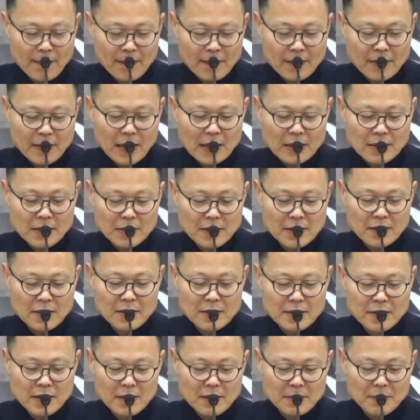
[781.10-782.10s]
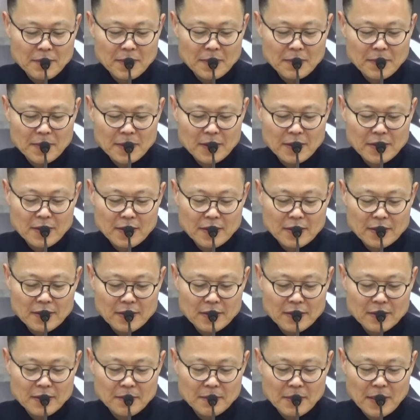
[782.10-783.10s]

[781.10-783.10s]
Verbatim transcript: 나는 일체의 법에 대해서